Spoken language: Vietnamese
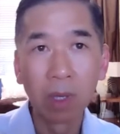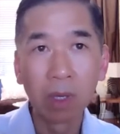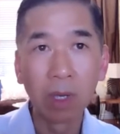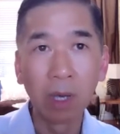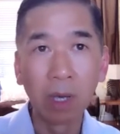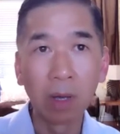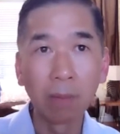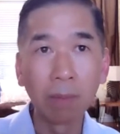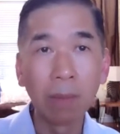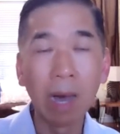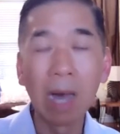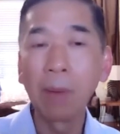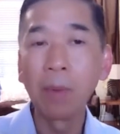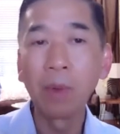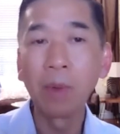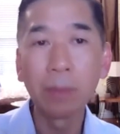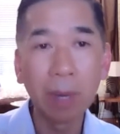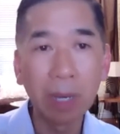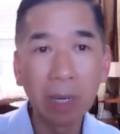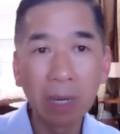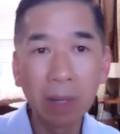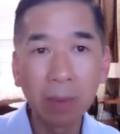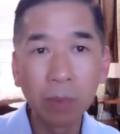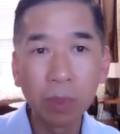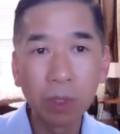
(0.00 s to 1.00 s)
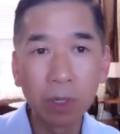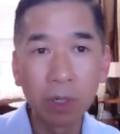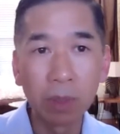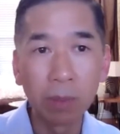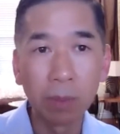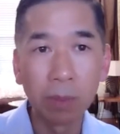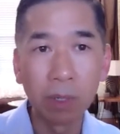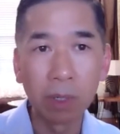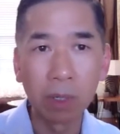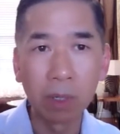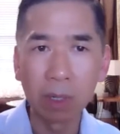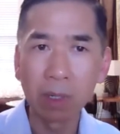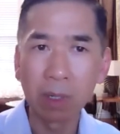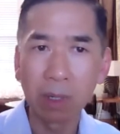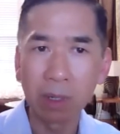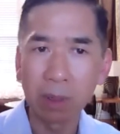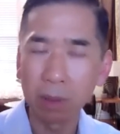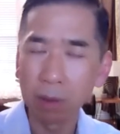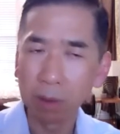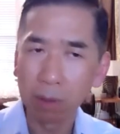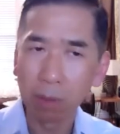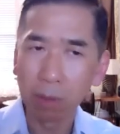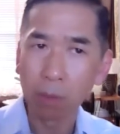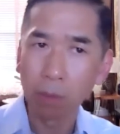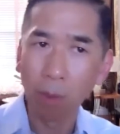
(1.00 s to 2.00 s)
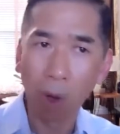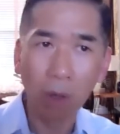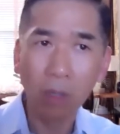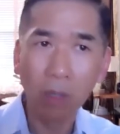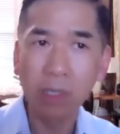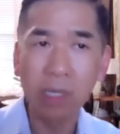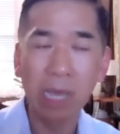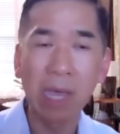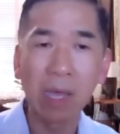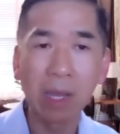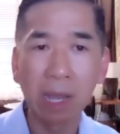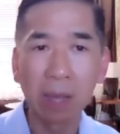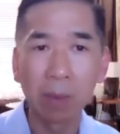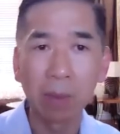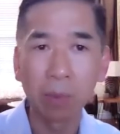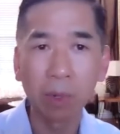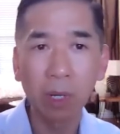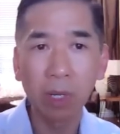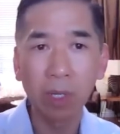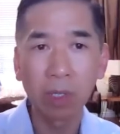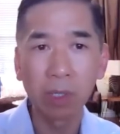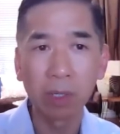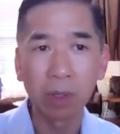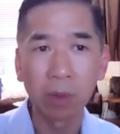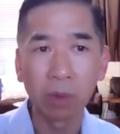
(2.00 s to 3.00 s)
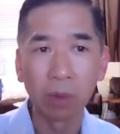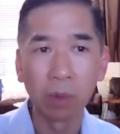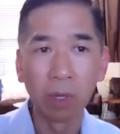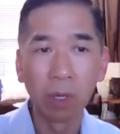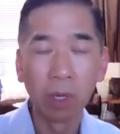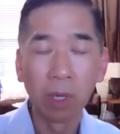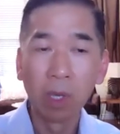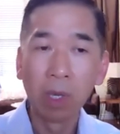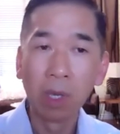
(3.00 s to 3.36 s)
gần 30 mấy năm trời, mình đã bon chen làm rất là nhiều.